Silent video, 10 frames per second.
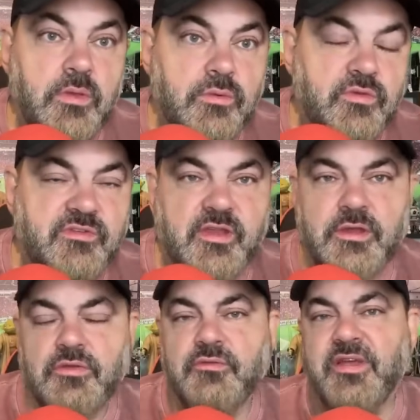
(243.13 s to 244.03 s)
do
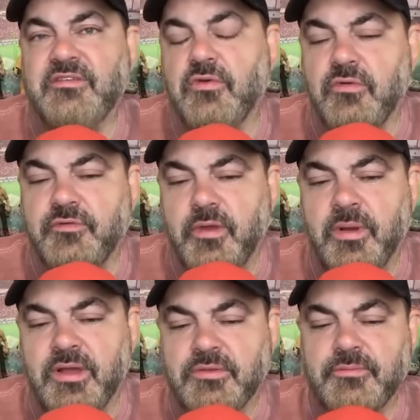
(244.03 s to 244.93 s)
Cereto vai se
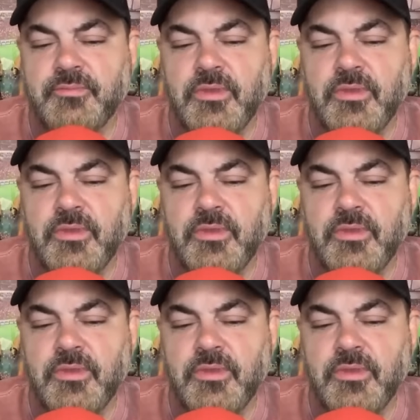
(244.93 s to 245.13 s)
confirmando,